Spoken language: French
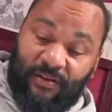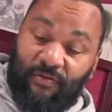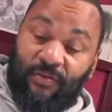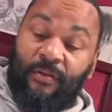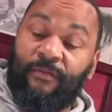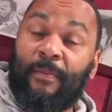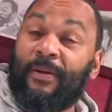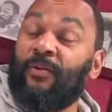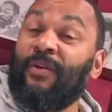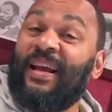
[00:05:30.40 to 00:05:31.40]
C'est une
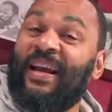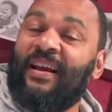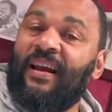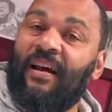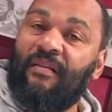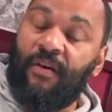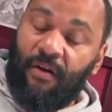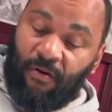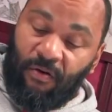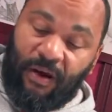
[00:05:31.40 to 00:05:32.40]
diffamation très très grave
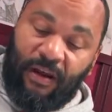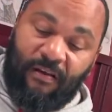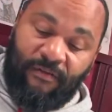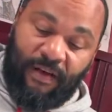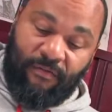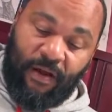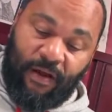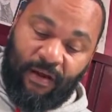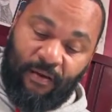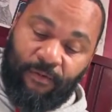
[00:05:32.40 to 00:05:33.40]
auquel elle va
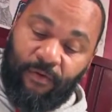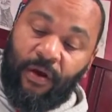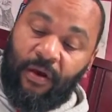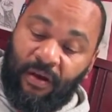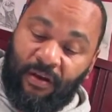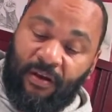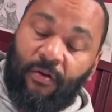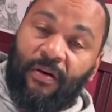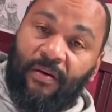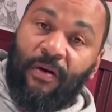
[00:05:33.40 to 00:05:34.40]
avoir à répondre. Et
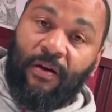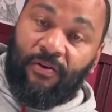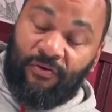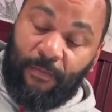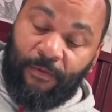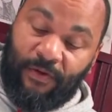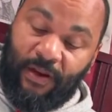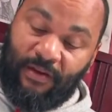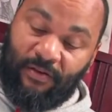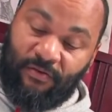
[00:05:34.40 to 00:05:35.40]
croyez-moi que je vais
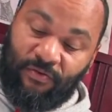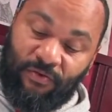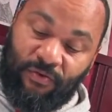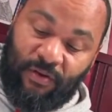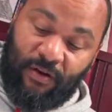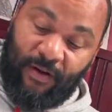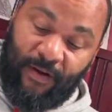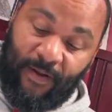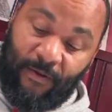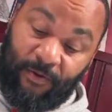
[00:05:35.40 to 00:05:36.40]
poser la question au juge,
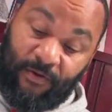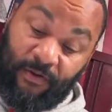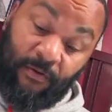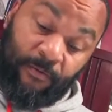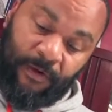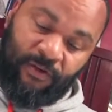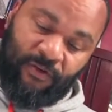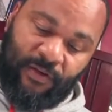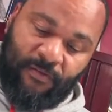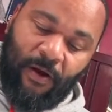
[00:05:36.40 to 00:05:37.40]
parce que le
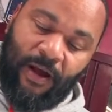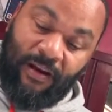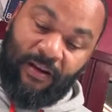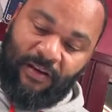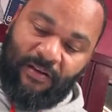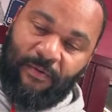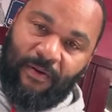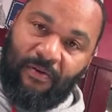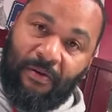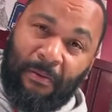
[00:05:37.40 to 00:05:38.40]
préjudice moral est très
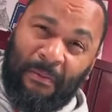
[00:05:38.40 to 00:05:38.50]
important.